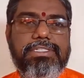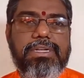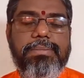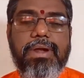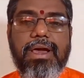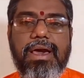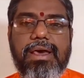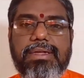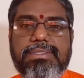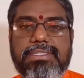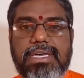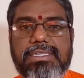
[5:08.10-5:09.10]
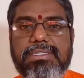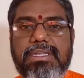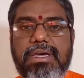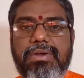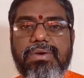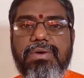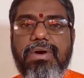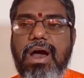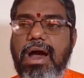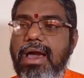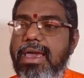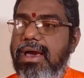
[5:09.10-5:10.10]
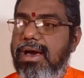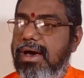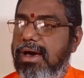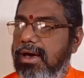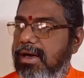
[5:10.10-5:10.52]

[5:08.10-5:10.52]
ఇష్ట ప్రకారం చేస్తారో ఆయా